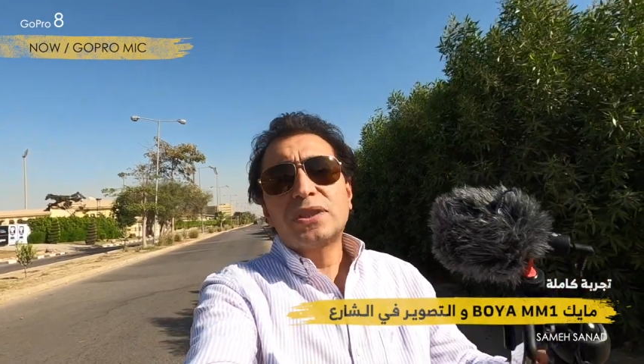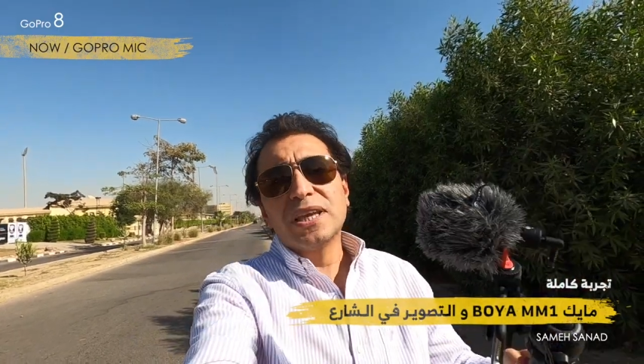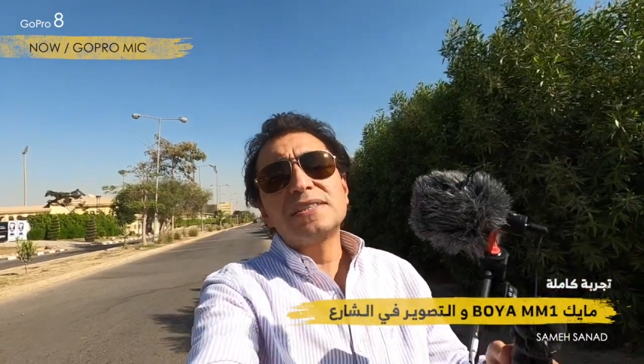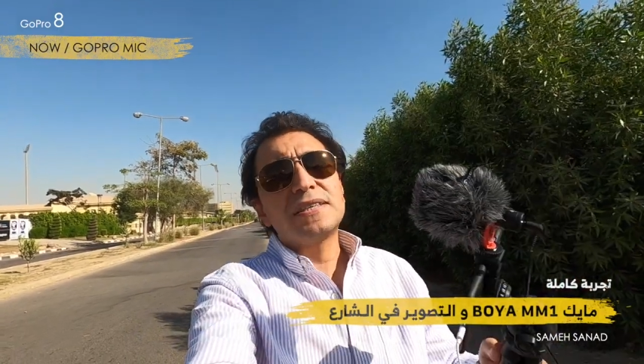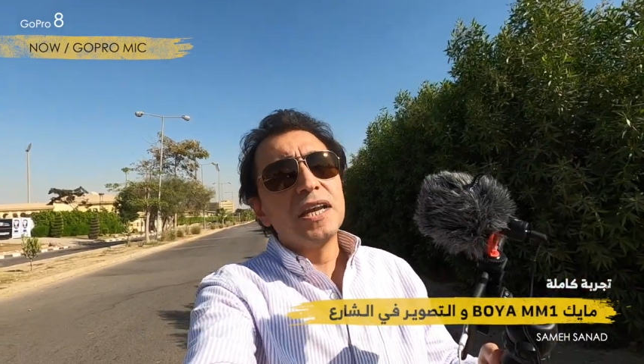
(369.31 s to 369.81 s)

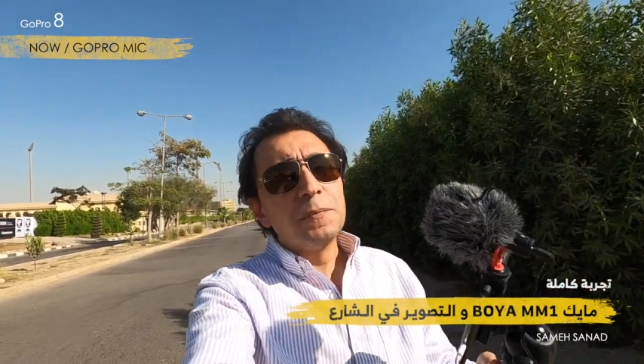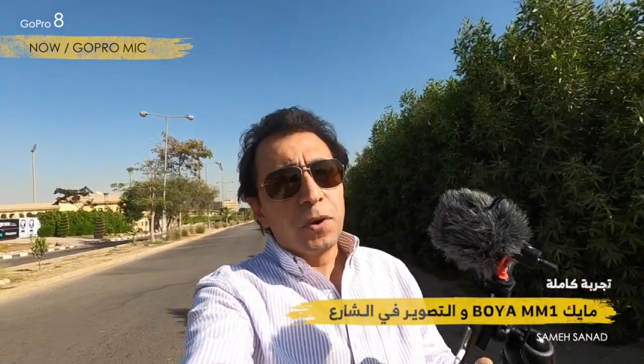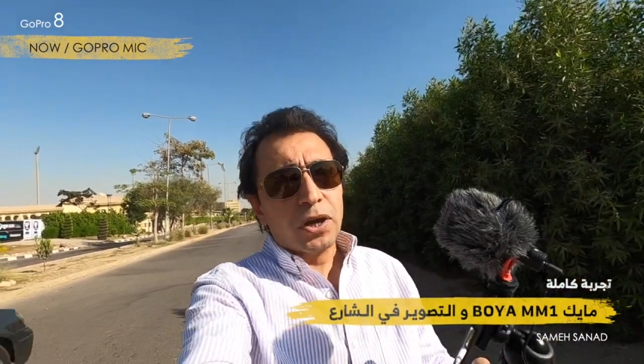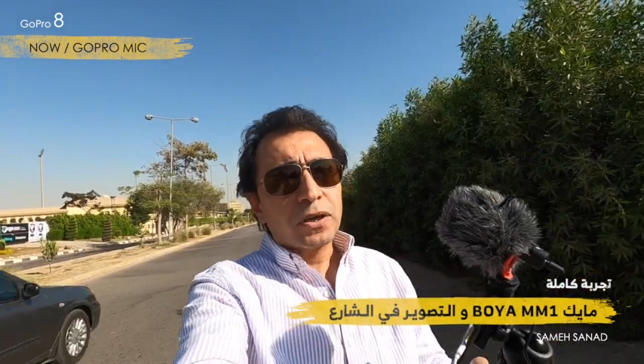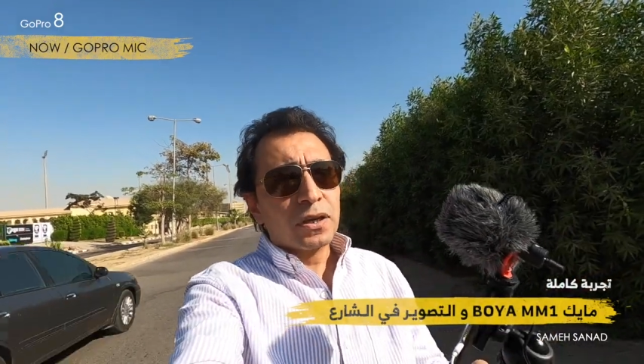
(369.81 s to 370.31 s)
والتيست اللي
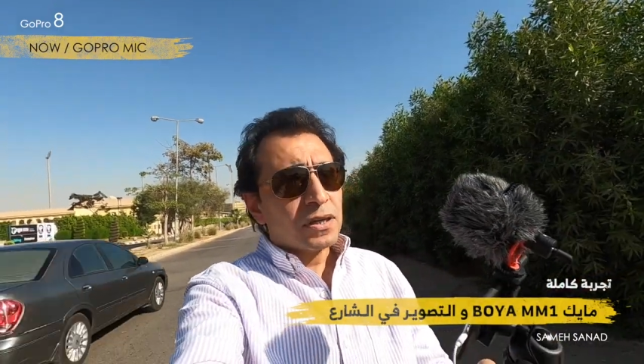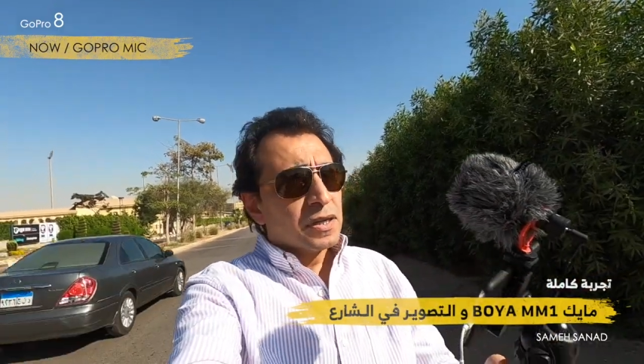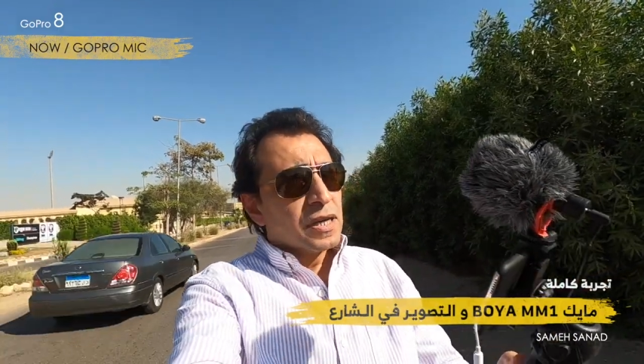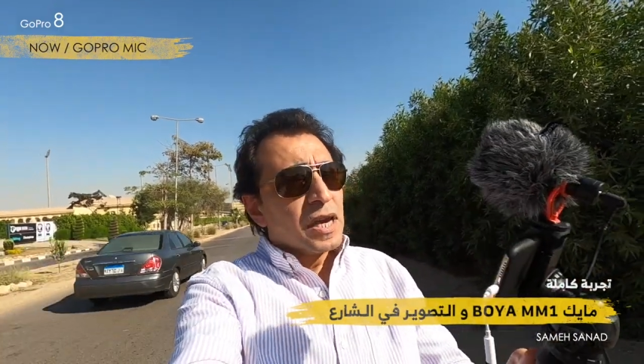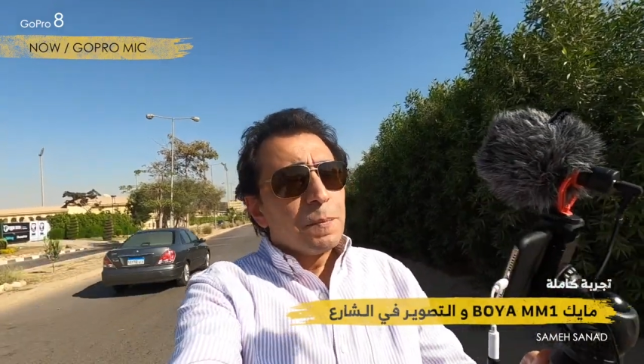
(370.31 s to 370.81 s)
بمايك
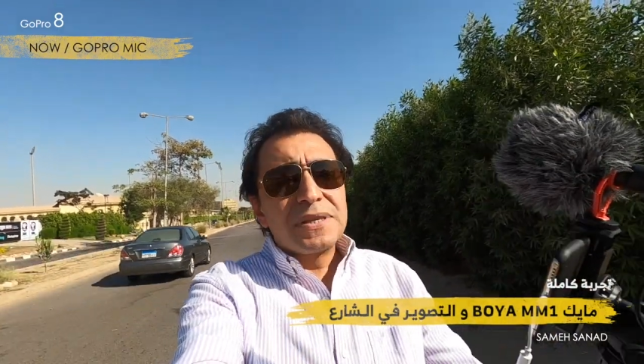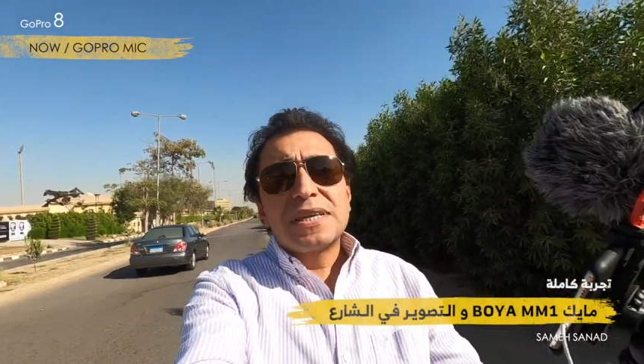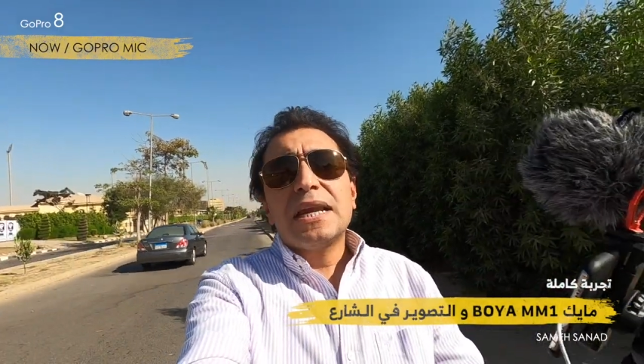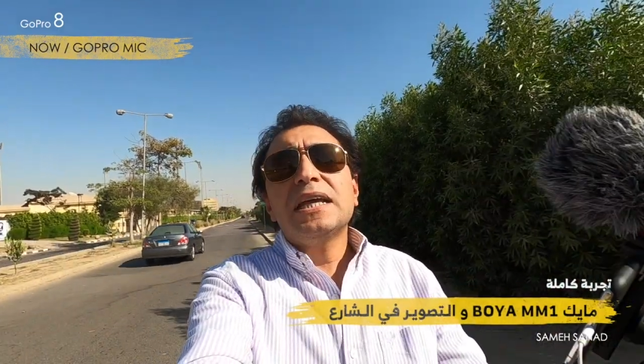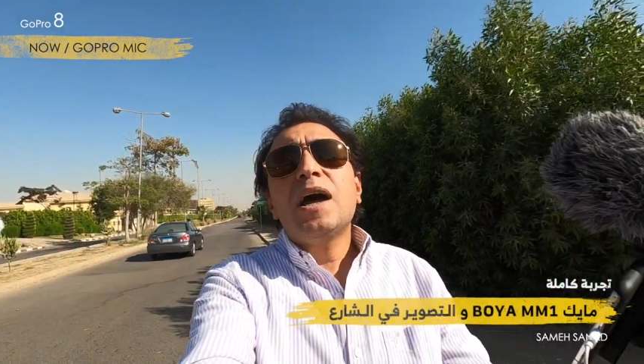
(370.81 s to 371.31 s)

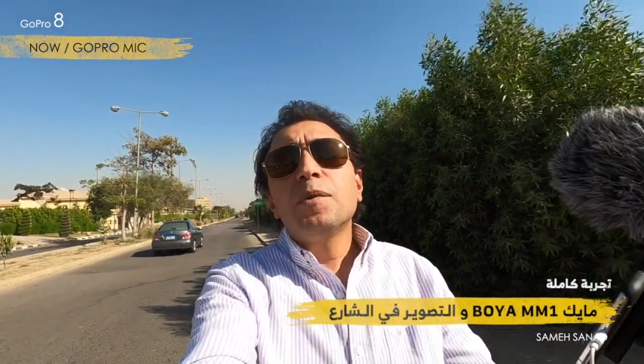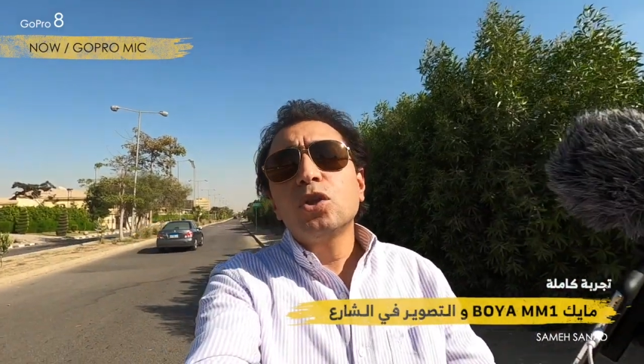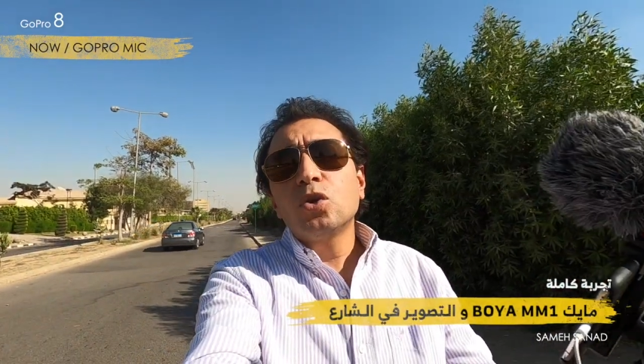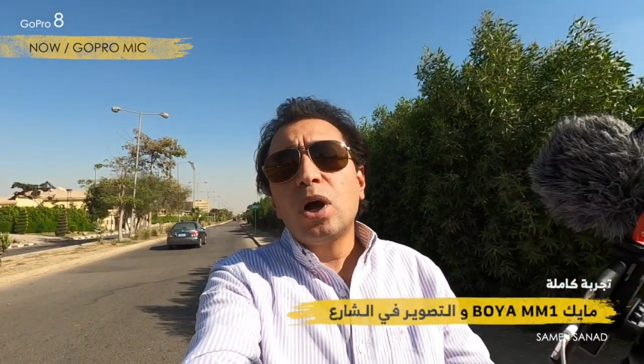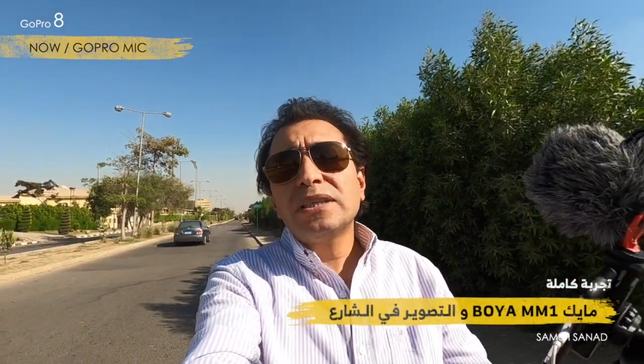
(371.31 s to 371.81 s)
بس اللي انا
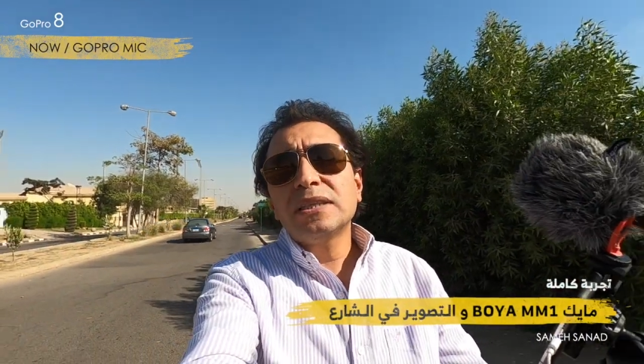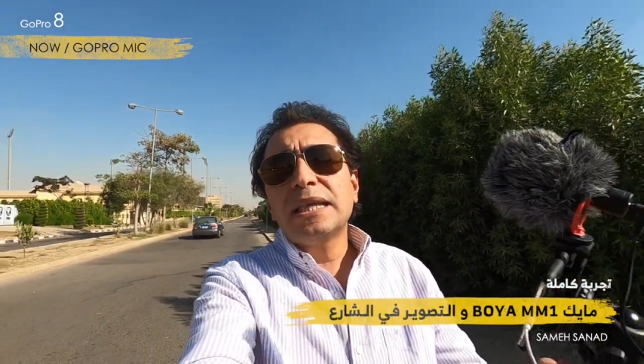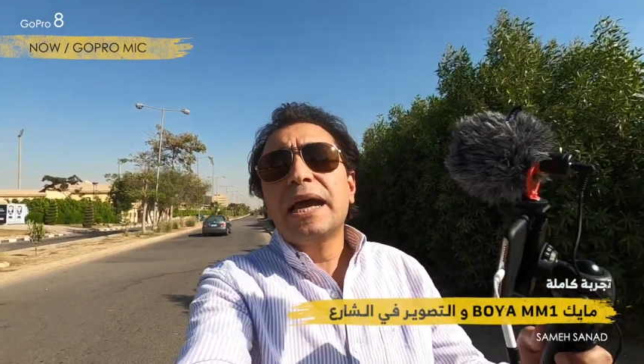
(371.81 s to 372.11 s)
هعمله دلوقتي ان